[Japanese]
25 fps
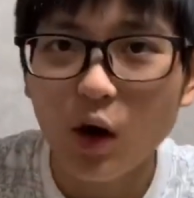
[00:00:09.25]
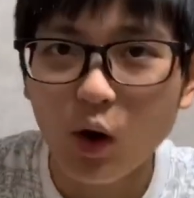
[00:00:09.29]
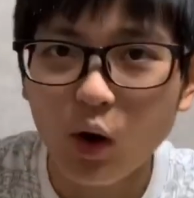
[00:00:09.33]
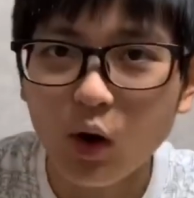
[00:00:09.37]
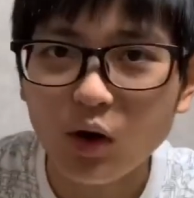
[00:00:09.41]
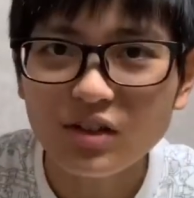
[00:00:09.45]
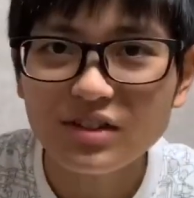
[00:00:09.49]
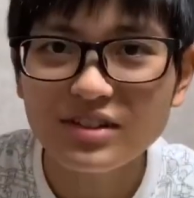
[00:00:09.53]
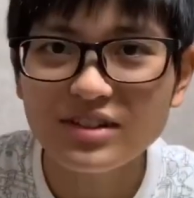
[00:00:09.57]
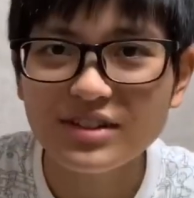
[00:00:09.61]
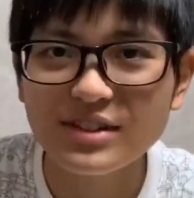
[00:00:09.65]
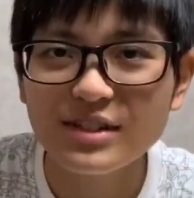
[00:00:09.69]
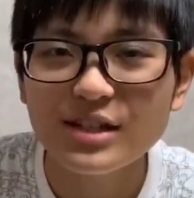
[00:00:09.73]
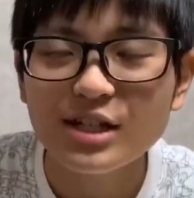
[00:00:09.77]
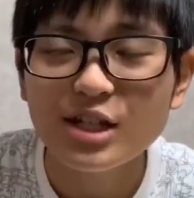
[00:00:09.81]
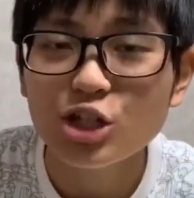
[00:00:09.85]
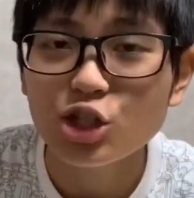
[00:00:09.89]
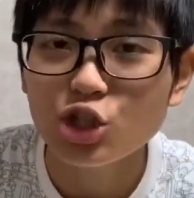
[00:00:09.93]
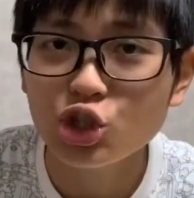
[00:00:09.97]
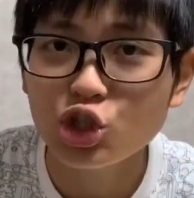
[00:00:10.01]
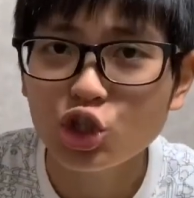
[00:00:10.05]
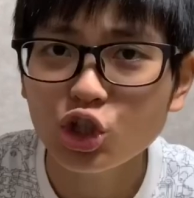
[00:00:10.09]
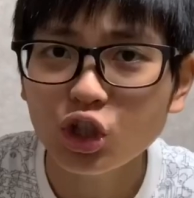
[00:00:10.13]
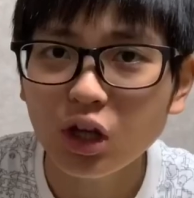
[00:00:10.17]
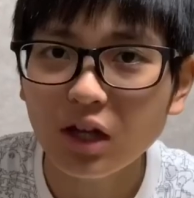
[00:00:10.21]
本日、
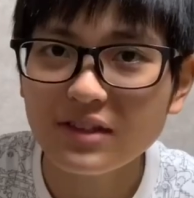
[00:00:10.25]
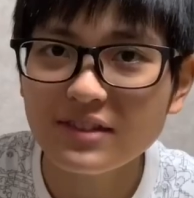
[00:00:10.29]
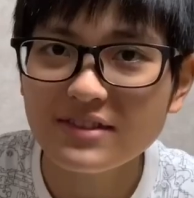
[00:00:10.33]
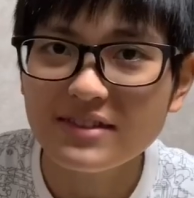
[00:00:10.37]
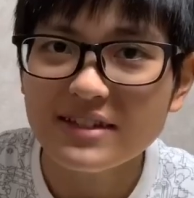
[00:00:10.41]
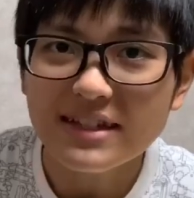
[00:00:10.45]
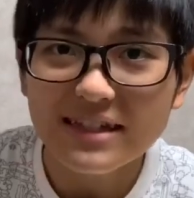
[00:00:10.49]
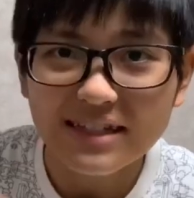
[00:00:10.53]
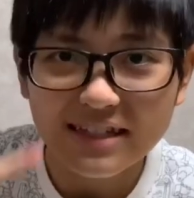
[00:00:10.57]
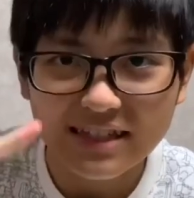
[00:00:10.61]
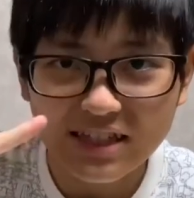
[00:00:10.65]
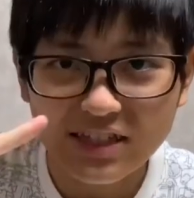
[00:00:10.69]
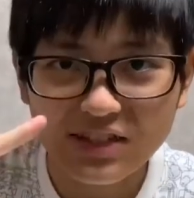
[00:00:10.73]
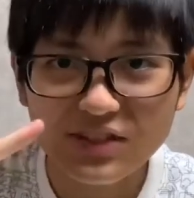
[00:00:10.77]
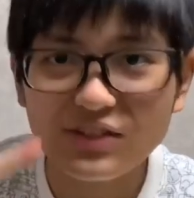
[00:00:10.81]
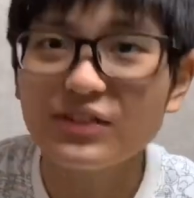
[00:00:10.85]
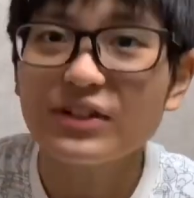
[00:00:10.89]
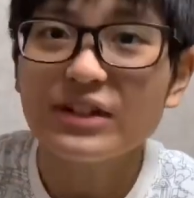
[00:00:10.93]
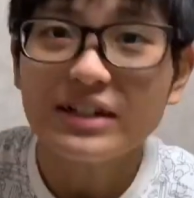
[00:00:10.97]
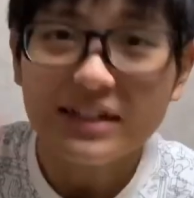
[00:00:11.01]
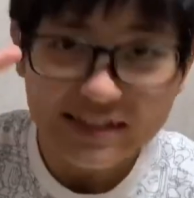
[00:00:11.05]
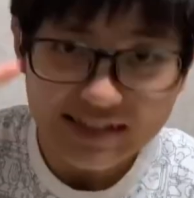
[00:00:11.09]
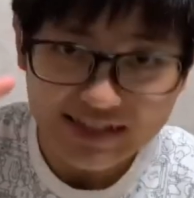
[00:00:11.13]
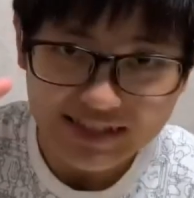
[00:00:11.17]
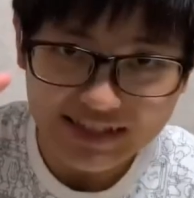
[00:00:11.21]
10月
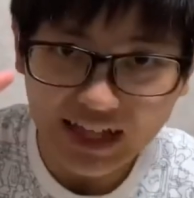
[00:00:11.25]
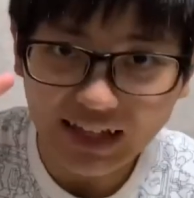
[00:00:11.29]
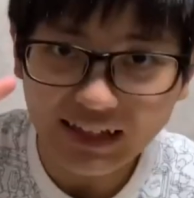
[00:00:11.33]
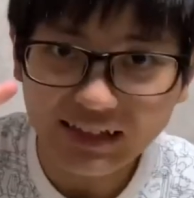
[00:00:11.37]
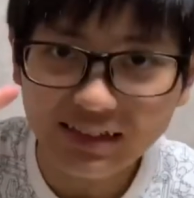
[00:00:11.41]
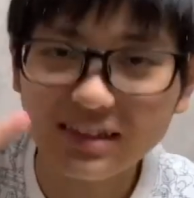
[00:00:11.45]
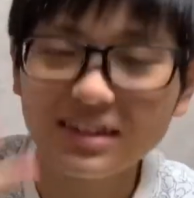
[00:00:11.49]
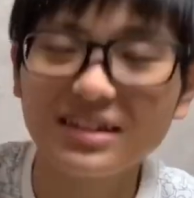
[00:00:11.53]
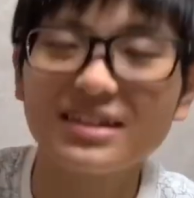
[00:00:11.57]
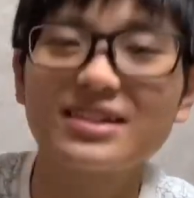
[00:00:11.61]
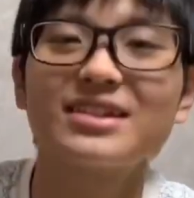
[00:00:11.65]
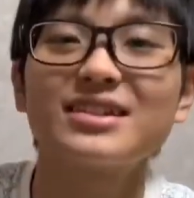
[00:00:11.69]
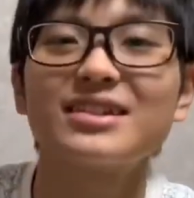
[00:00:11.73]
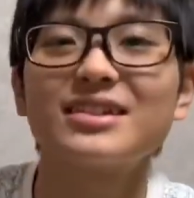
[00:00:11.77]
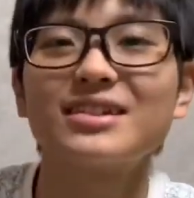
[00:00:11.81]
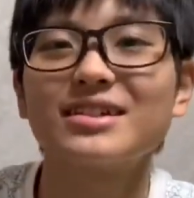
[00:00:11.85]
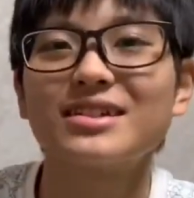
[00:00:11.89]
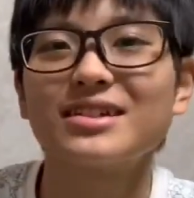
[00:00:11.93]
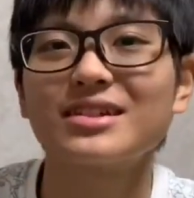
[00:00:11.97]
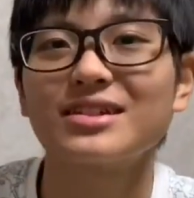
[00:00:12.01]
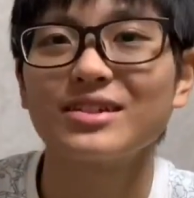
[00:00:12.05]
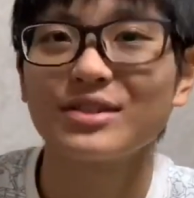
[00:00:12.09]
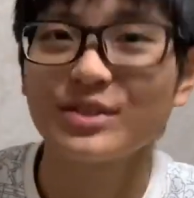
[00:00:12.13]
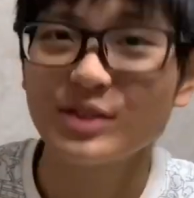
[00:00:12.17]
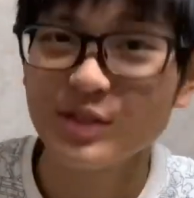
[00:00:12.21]
23日
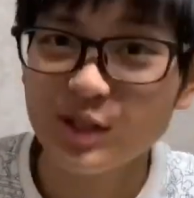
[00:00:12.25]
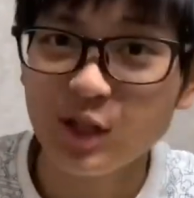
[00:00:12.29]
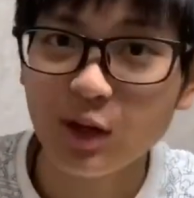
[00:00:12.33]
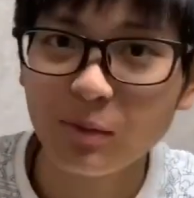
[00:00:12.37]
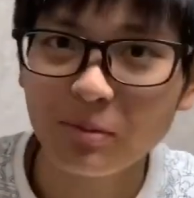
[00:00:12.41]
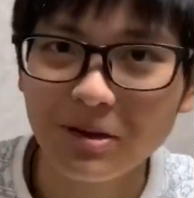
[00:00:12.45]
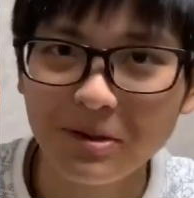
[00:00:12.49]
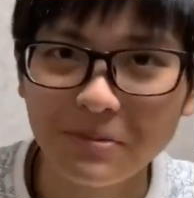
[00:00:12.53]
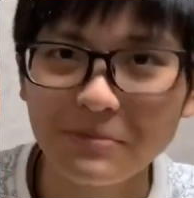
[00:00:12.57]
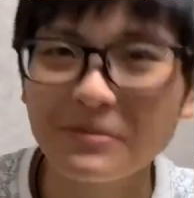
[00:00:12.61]
水曜日、